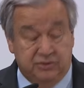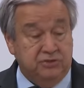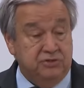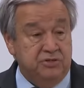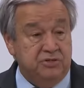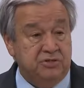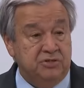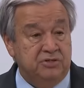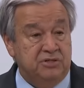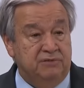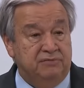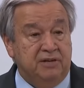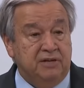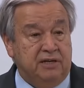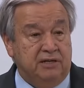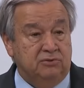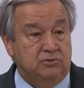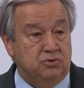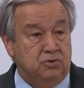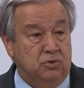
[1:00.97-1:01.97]

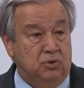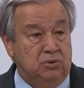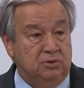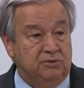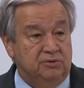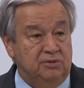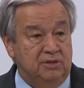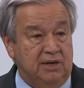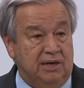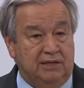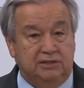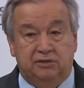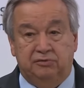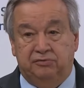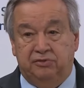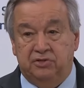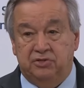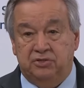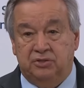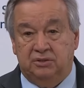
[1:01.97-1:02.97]
artificielle non contrôlée.
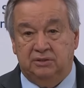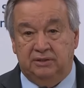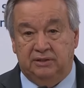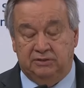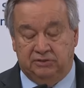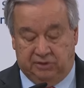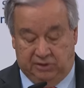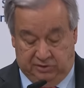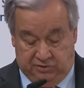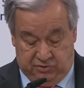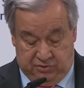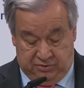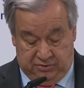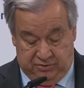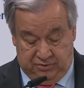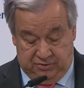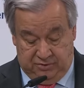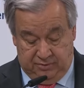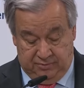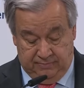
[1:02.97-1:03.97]

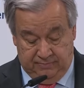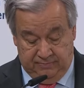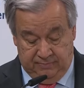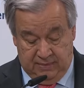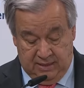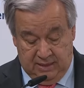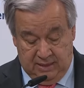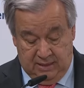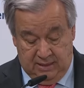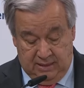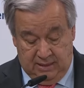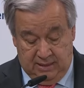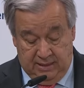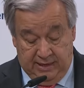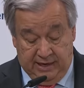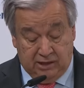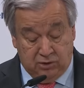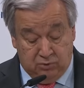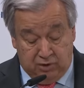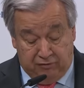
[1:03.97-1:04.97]
Malheureusement,
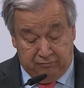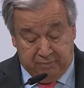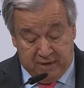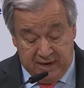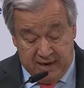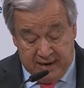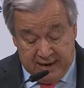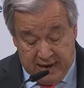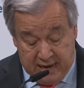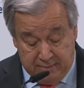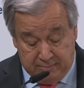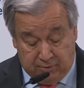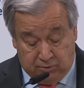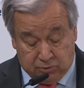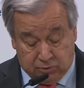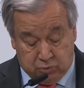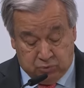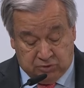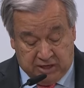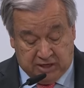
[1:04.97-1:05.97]
nous n'avons pas réussi à
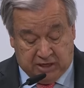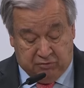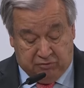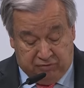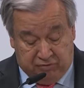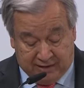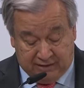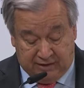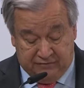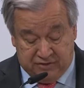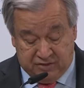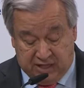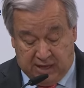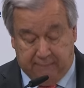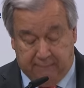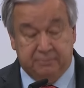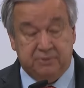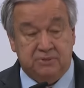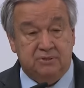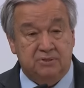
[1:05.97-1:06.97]
prendre des mesures
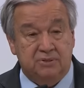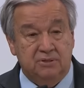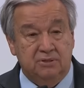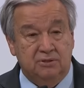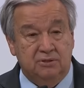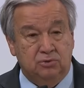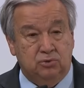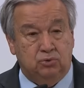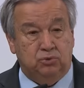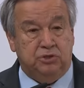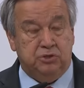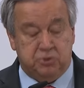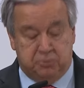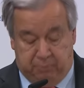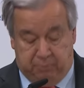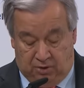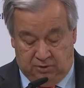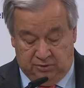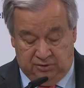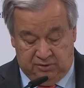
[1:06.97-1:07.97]
efficaces pour
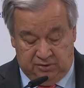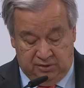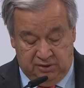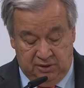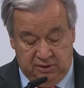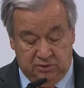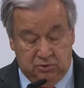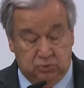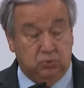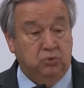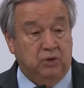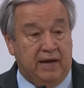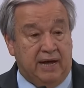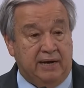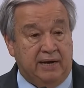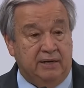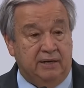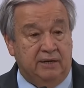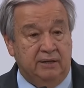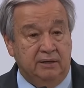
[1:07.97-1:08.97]
relever aucun de ces
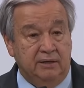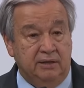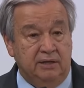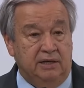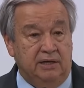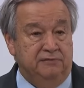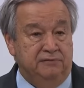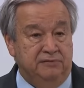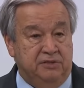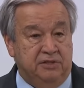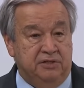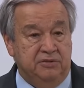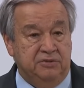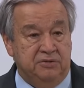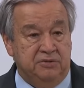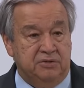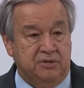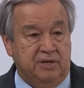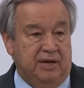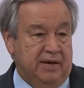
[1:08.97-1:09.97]
défis.
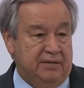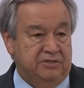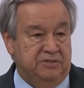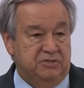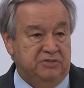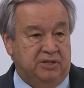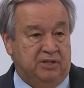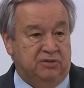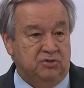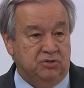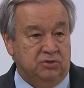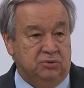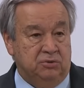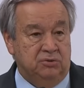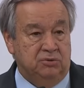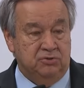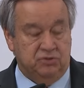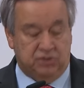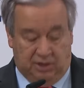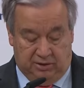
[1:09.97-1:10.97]
Alors que la
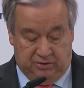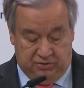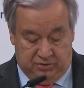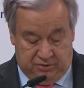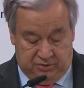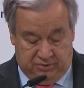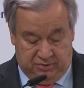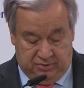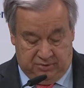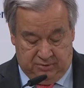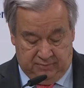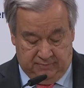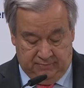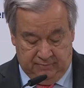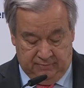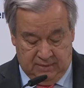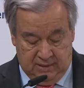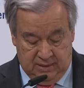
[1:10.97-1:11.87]
multipolarité a créé